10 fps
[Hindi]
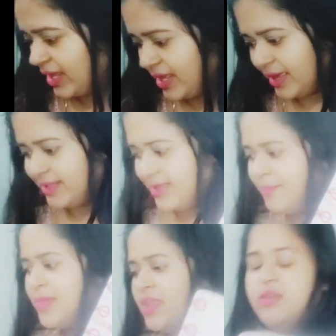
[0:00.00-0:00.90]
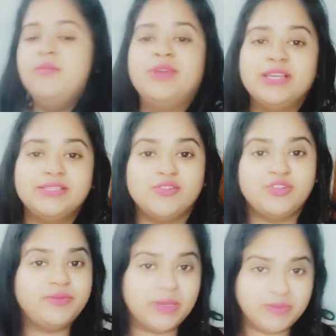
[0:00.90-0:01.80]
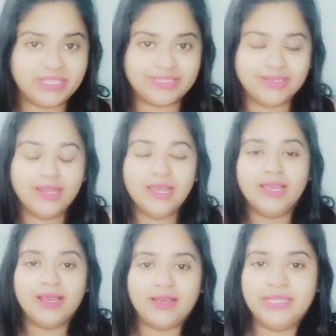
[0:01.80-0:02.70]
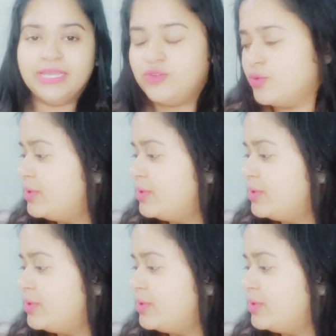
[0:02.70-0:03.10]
नहीं गई थी बिकॉज ड्यू टू सम रीजन ये जो